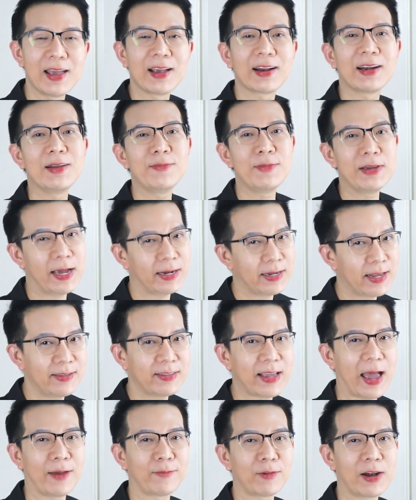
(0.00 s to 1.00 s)
เครื่องมืออันที่
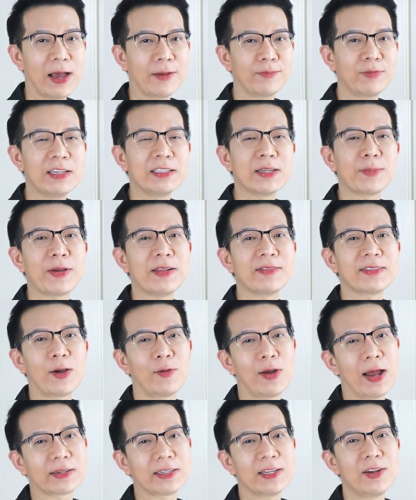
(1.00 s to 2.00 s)
3 ครับ ที่จะเป็นเสา
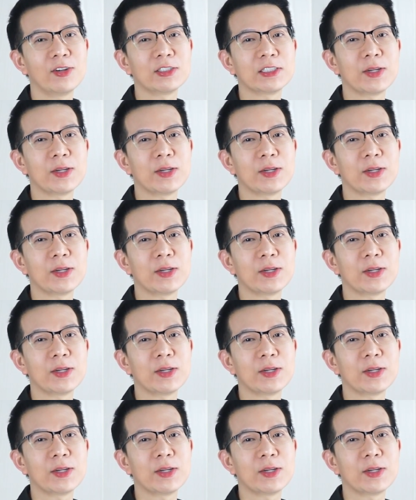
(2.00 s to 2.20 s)
หลักที่เรา